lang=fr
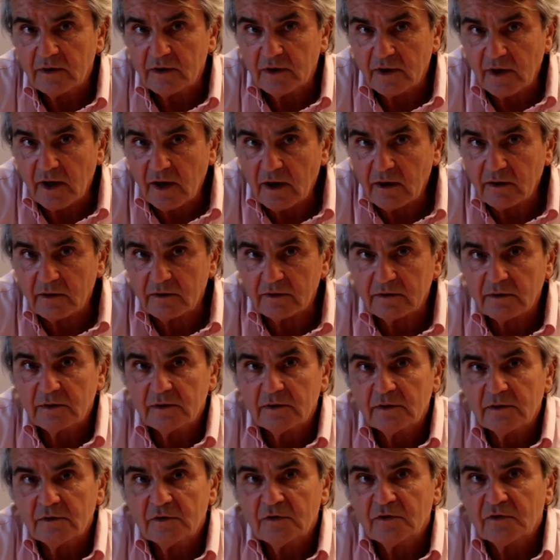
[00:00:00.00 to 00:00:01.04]
car
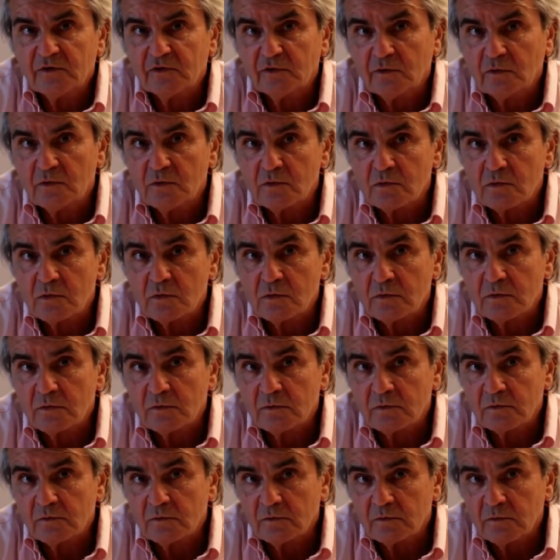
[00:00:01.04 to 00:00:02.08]

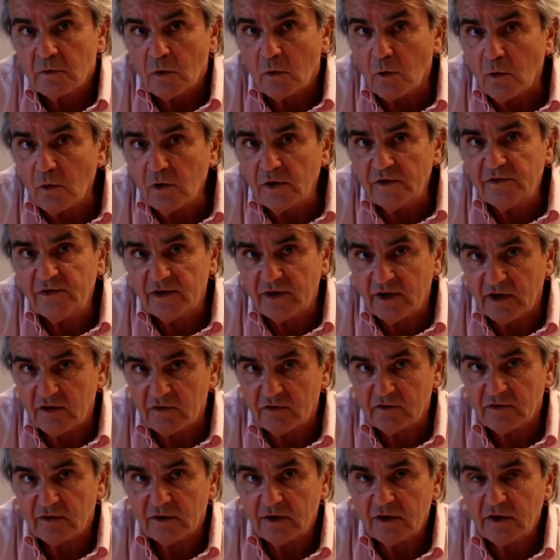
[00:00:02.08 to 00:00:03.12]
son rôle
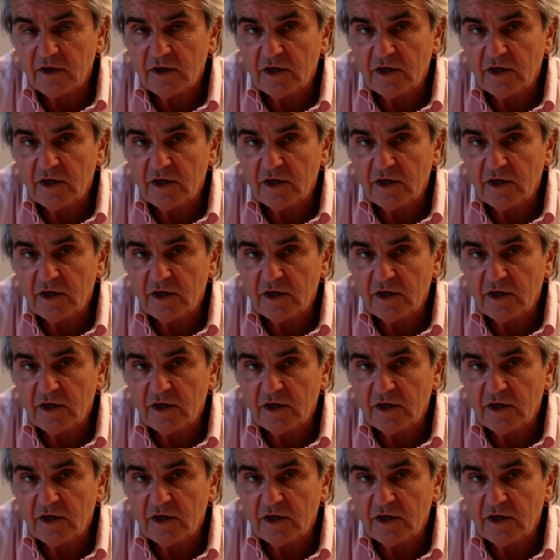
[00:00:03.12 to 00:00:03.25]
d'élève,